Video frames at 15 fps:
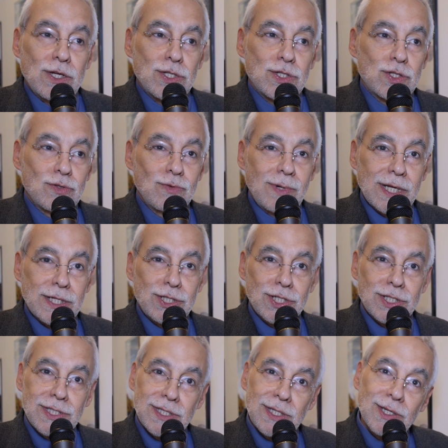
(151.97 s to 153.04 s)
sulla
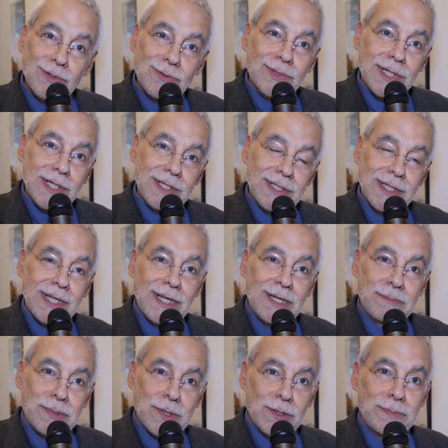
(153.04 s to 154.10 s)
gestione
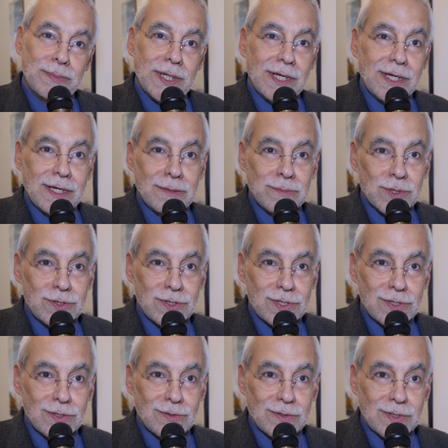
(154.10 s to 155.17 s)
delle proprie
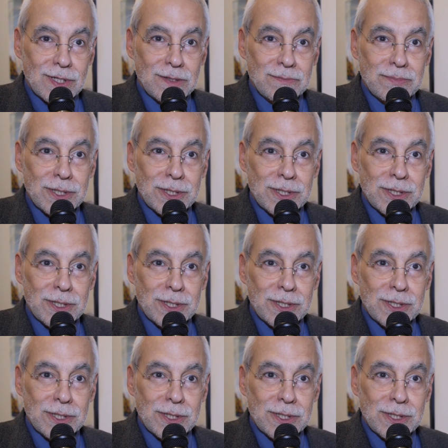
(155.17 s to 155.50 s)
emozioni,